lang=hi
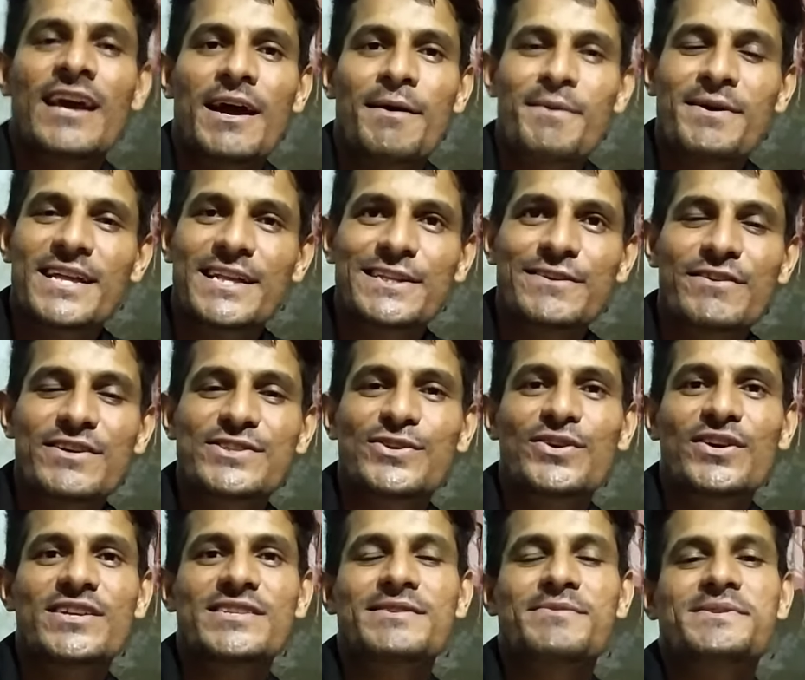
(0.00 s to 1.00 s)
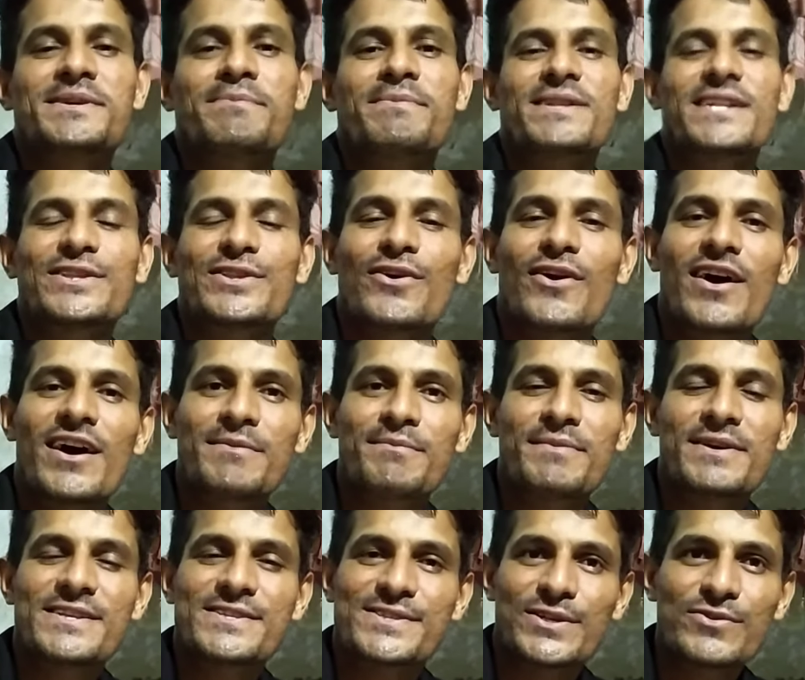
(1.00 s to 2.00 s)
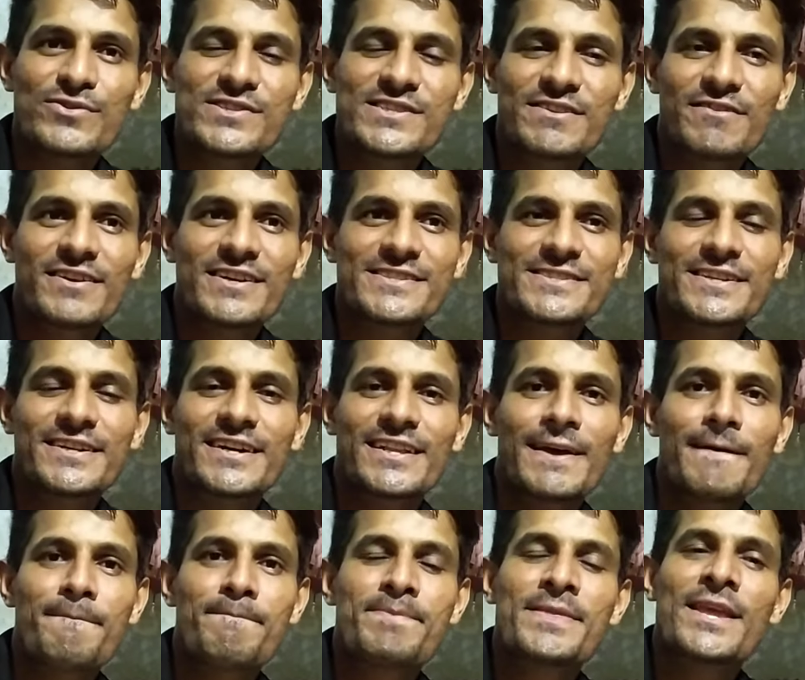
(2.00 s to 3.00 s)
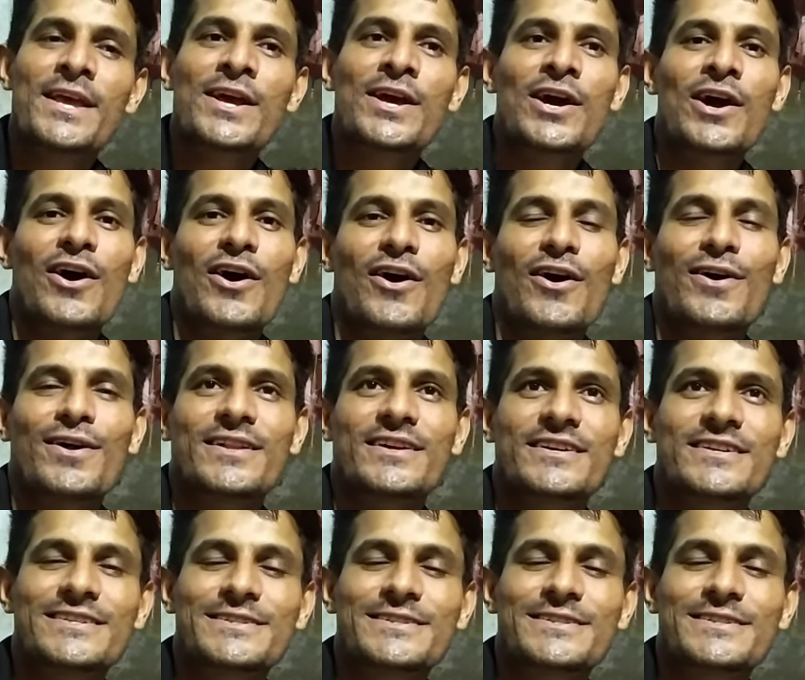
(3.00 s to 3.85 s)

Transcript: हमारे आदिवासियों के सबसे बड़े त्यौहार में ज़रूर स्वीकृत करें और